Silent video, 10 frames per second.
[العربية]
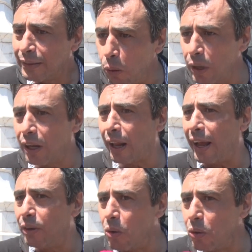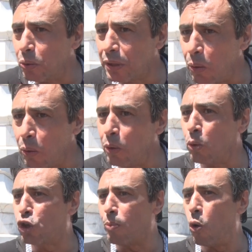دوله القانون ودول
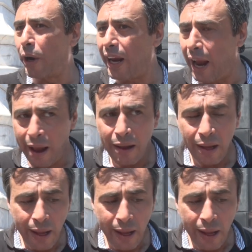والجمهوريه